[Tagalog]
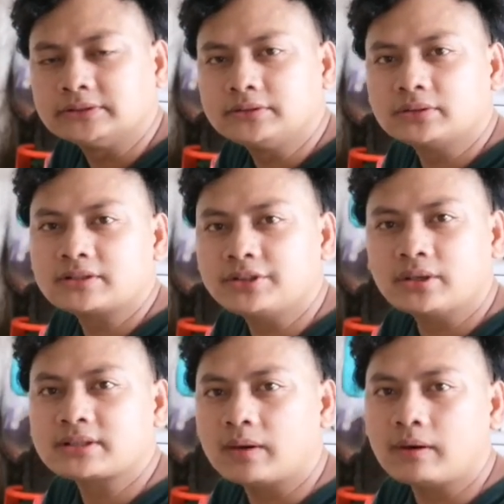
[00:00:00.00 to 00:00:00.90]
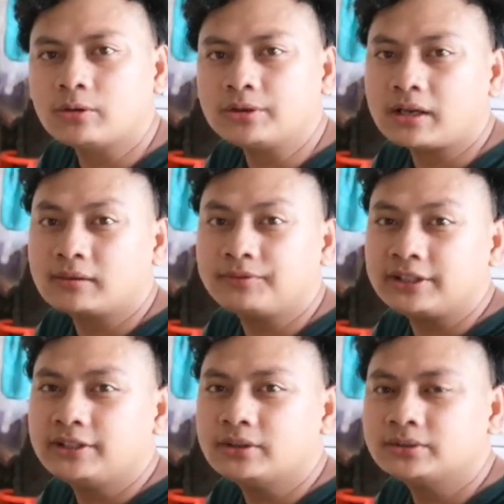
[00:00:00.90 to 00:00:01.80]
doon kasi yung asawa ko
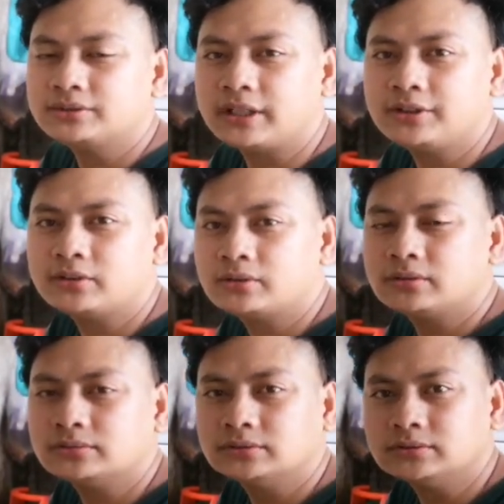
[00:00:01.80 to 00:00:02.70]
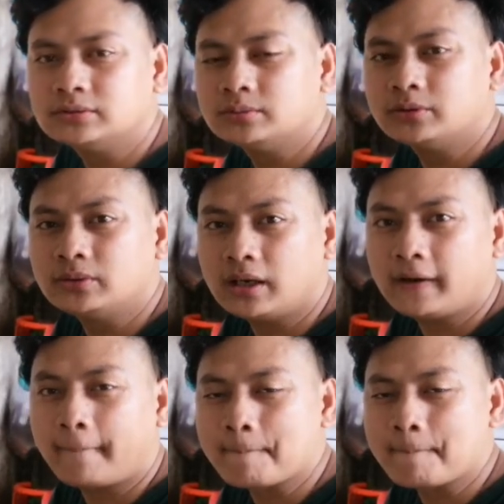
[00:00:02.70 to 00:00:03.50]
naka-video. Siya yung gumuguan.